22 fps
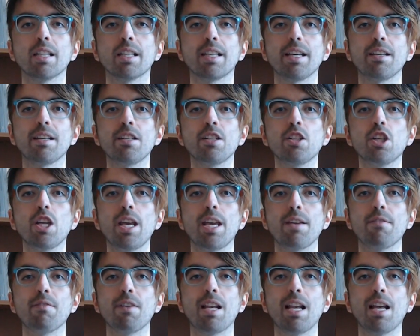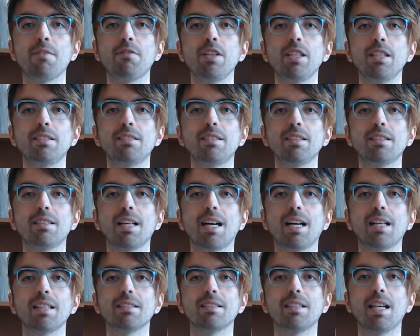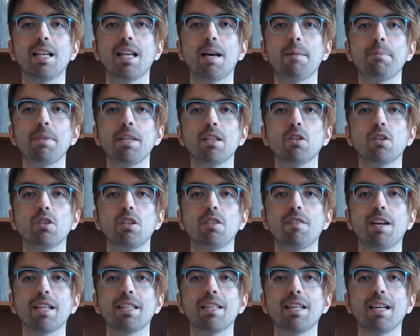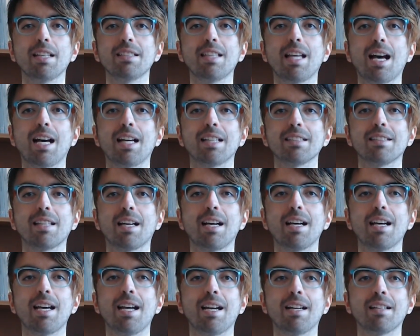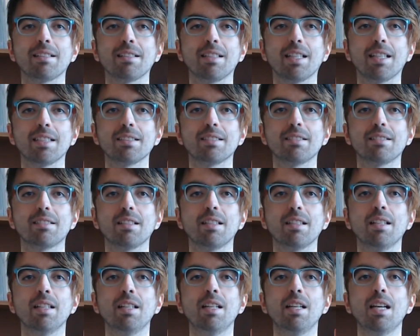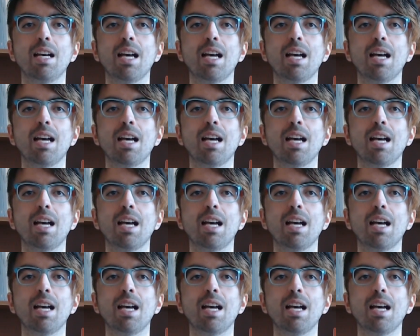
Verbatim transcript: che riceve la visita dell'amico di vecchia data Ernest.